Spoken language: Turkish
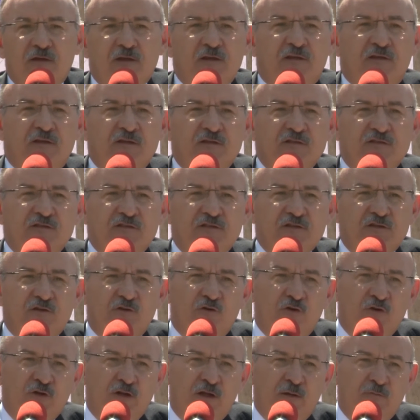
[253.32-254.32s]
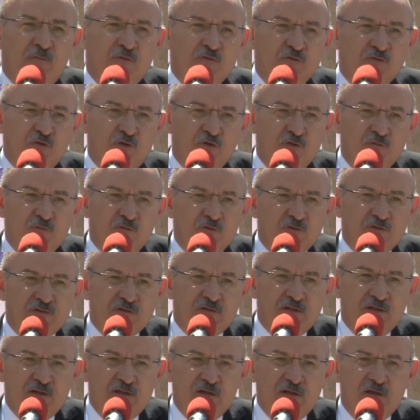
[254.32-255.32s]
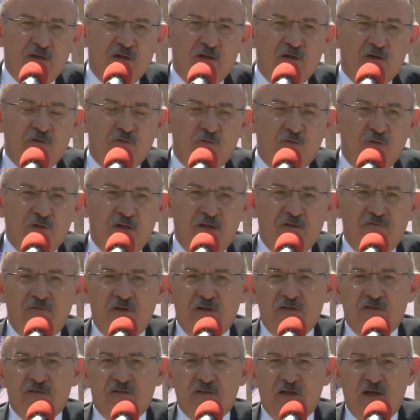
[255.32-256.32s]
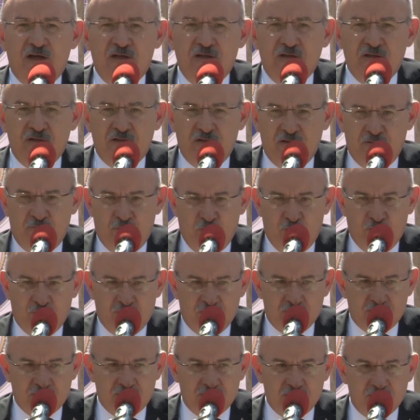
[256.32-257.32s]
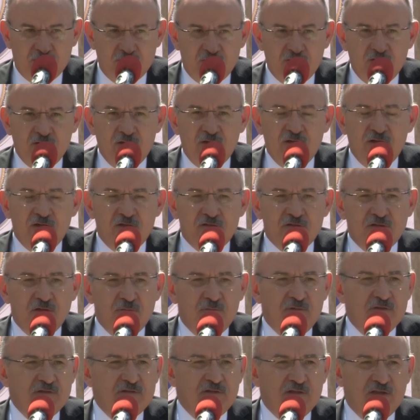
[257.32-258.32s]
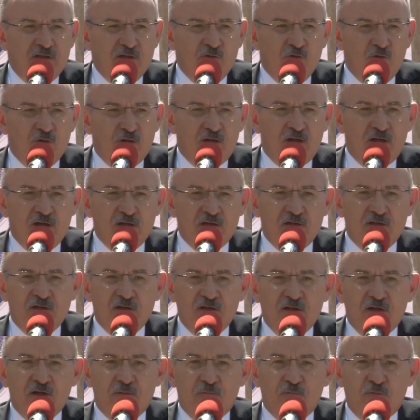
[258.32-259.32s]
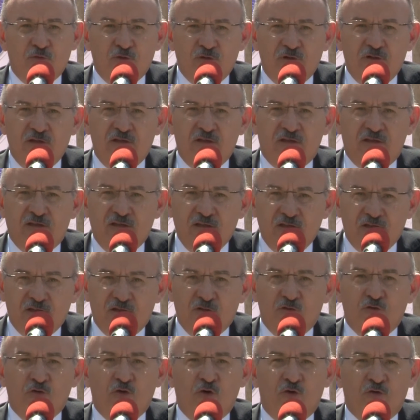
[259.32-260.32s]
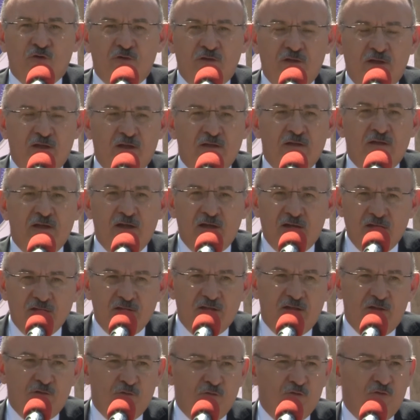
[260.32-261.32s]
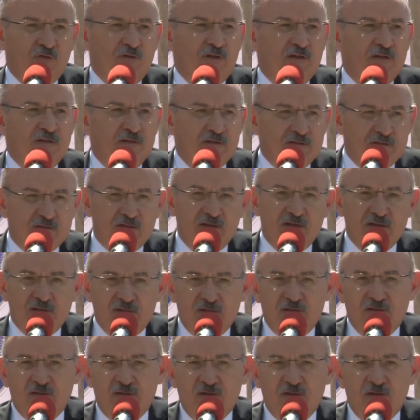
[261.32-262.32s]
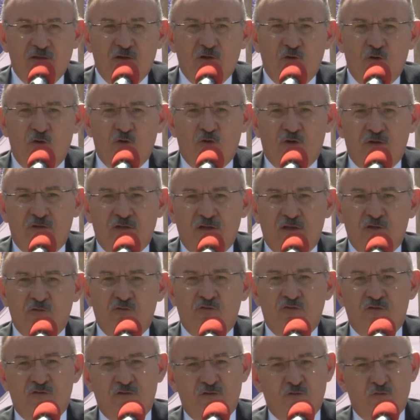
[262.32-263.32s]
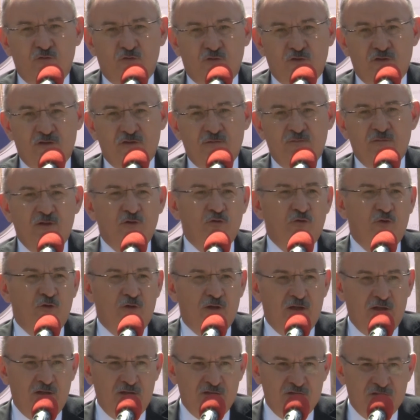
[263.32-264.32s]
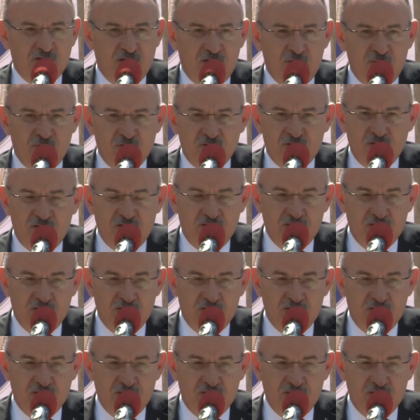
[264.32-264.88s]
İkinci önemli zonumuz ise Kula ve Salihli bölgesi. İşte biz il olarak bu iki noktaya ne kadar yüklenirsek o kadar turizmde yol alacağımıza